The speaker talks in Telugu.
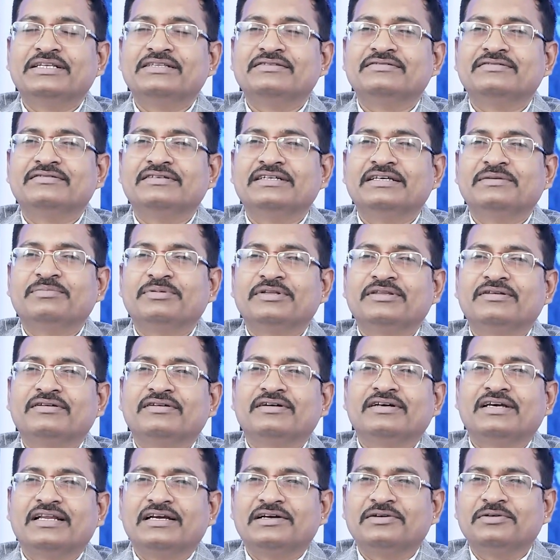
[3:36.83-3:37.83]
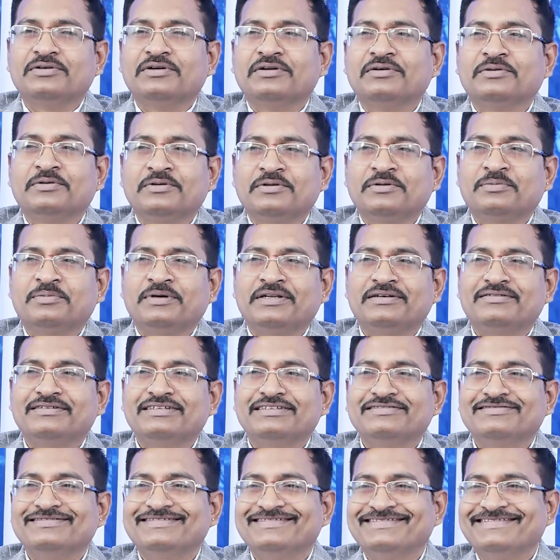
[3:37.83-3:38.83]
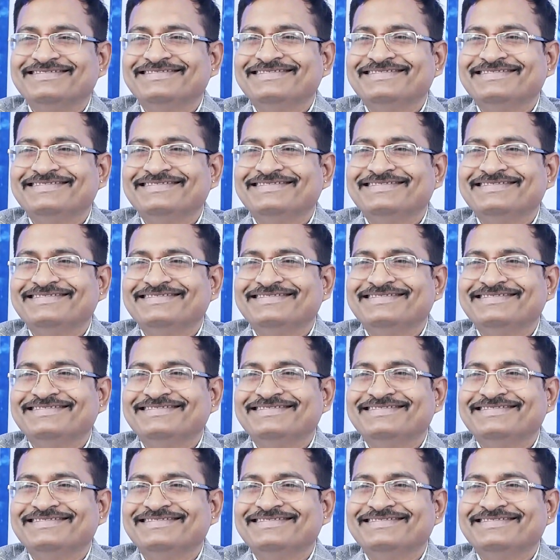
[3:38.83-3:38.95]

తెలుసుంటే ప్రతి ఒక్కరి అకౌంట్లో కోటి రూపాయలు ఉండేవి